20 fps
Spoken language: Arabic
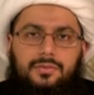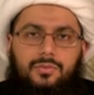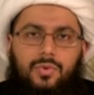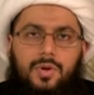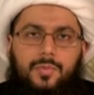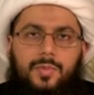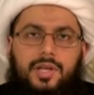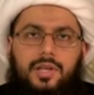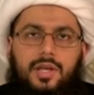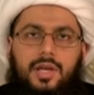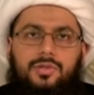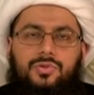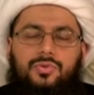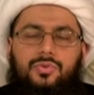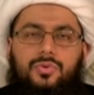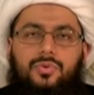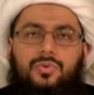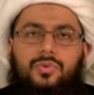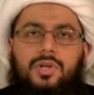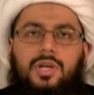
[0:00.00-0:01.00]

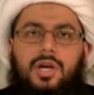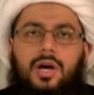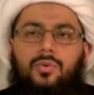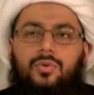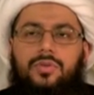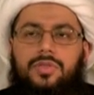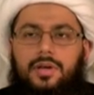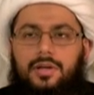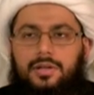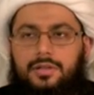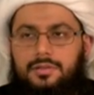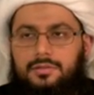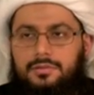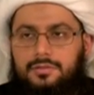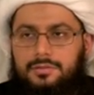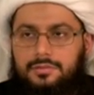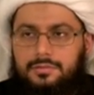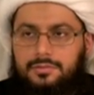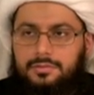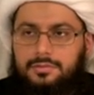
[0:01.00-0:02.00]
ومنهجه كوثر
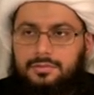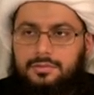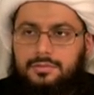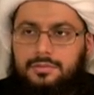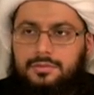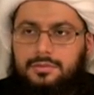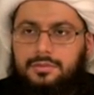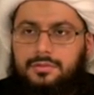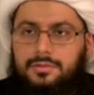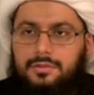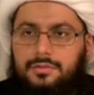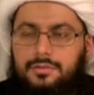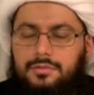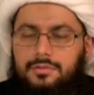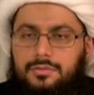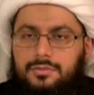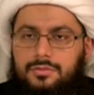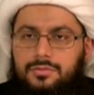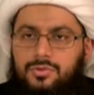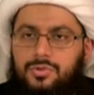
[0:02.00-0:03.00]

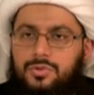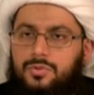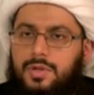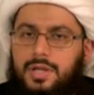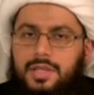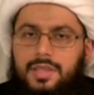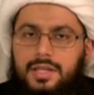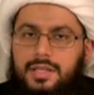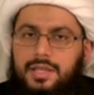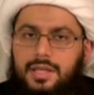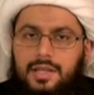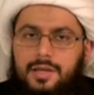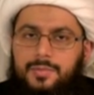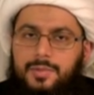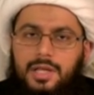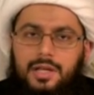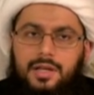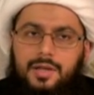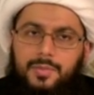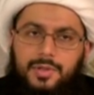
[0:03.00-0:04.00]
شنو هذا الكلام
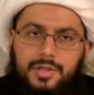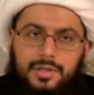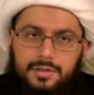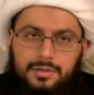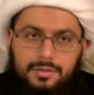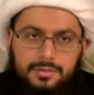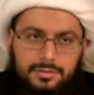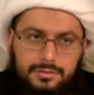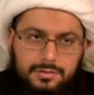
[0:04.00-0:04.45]
الأغبر